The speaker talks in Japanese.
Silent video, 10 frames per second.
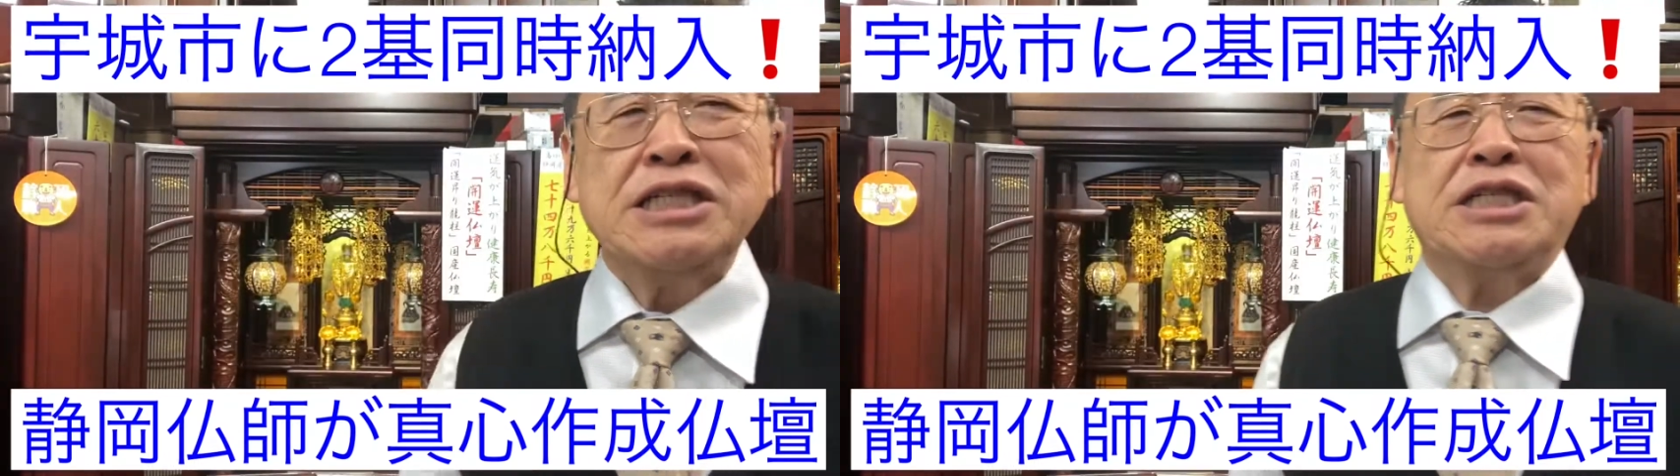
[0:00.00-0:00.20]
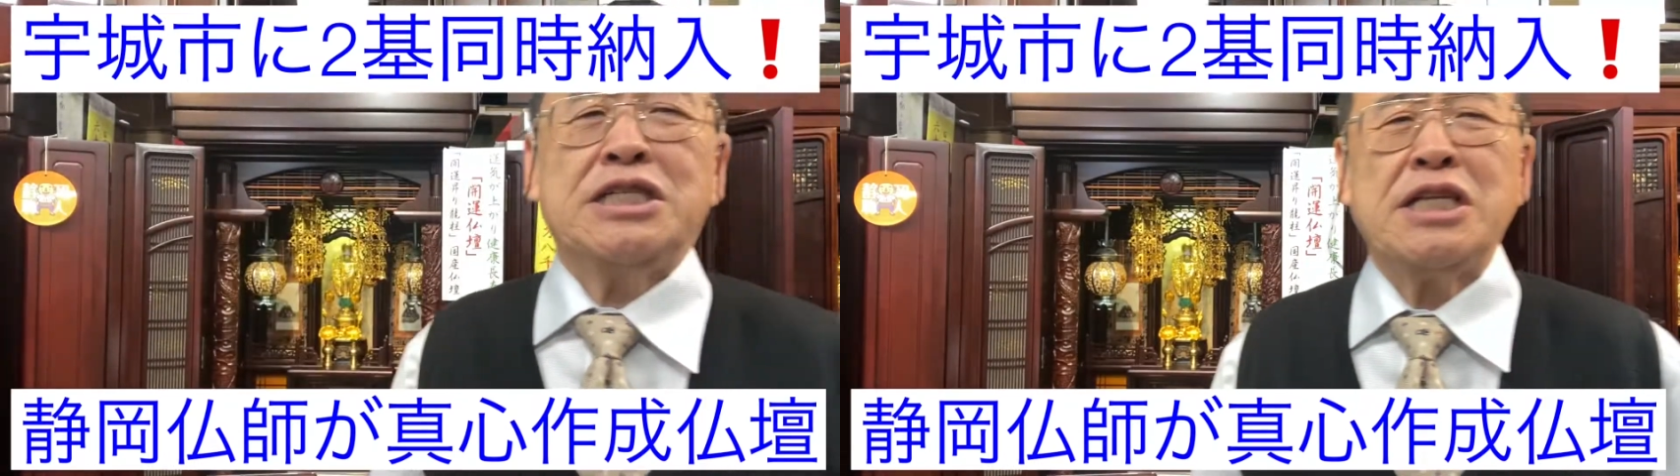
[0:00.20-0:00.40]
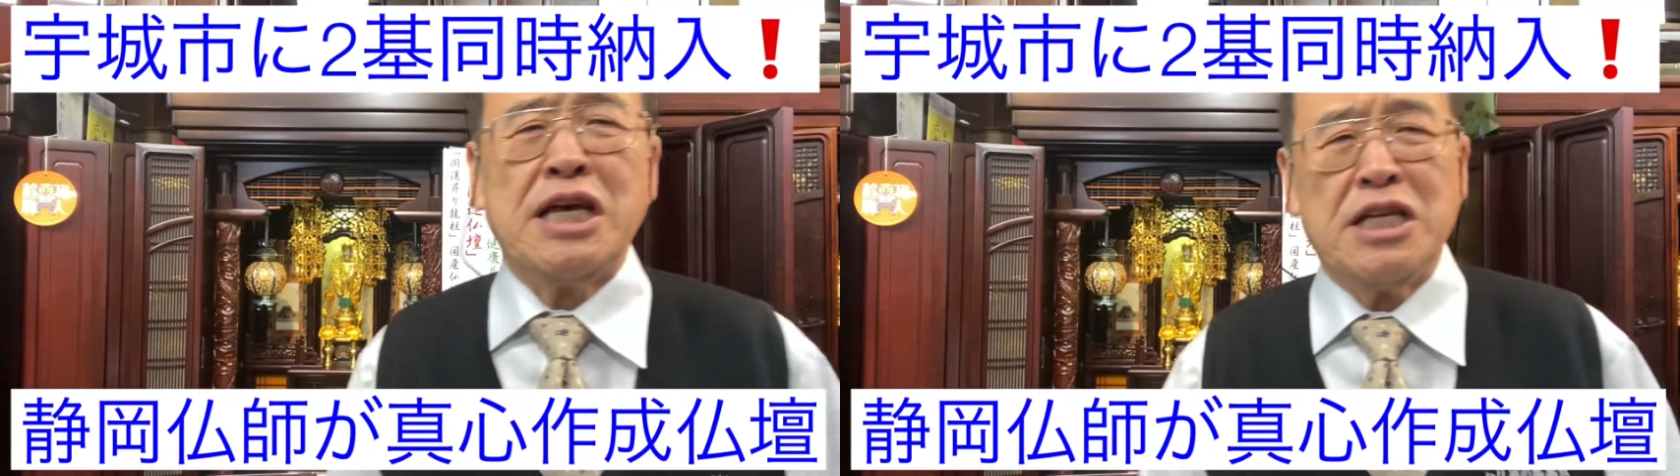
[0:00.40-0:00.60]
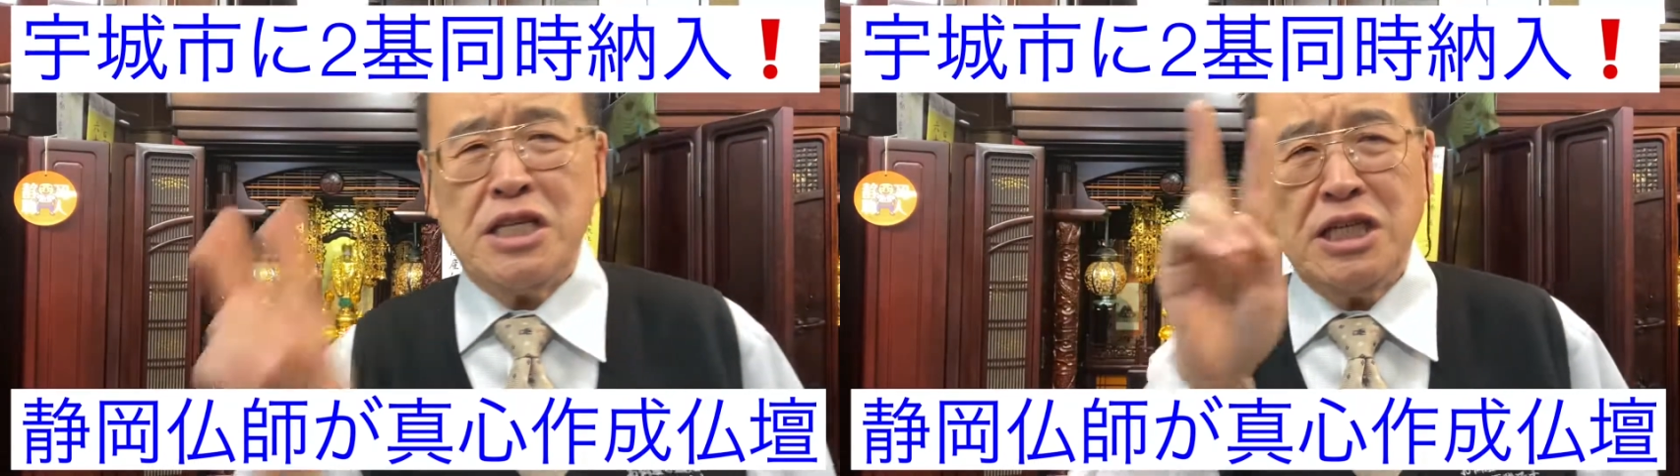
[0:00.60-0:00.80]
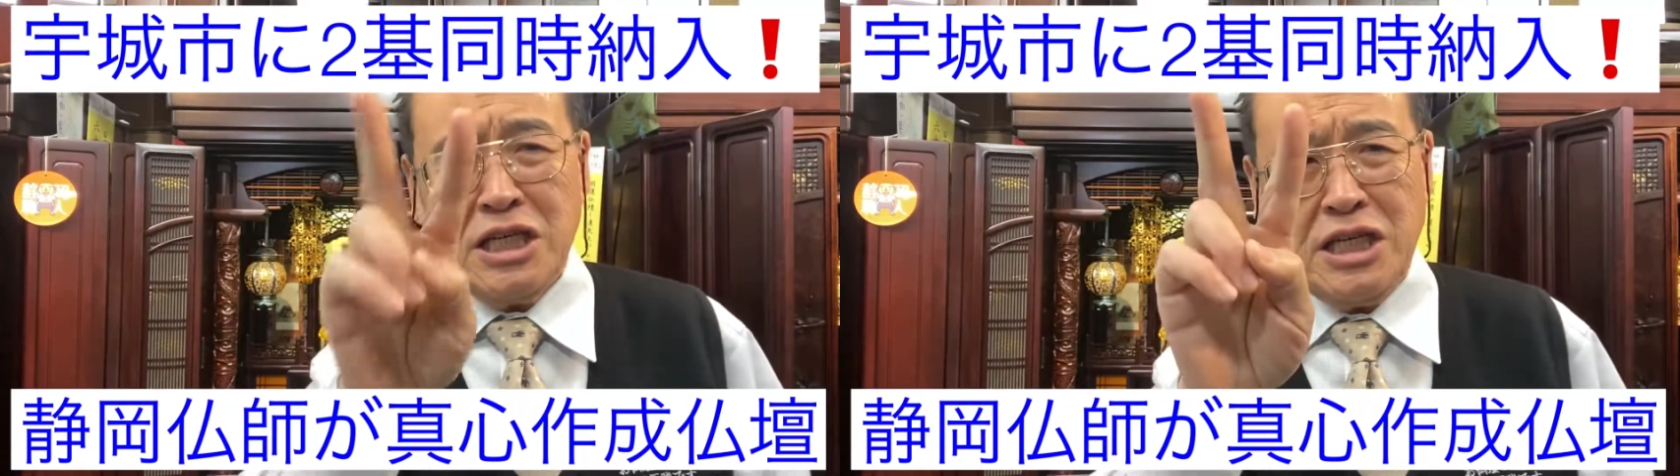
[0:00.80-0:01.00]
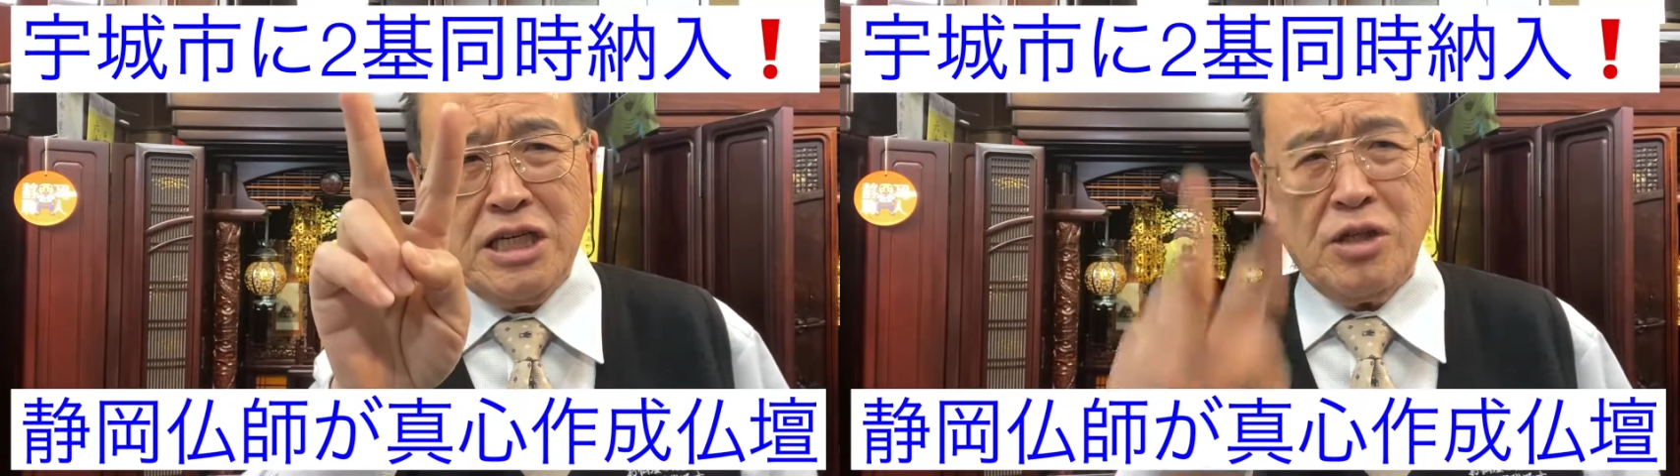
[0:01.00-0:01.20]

日で2期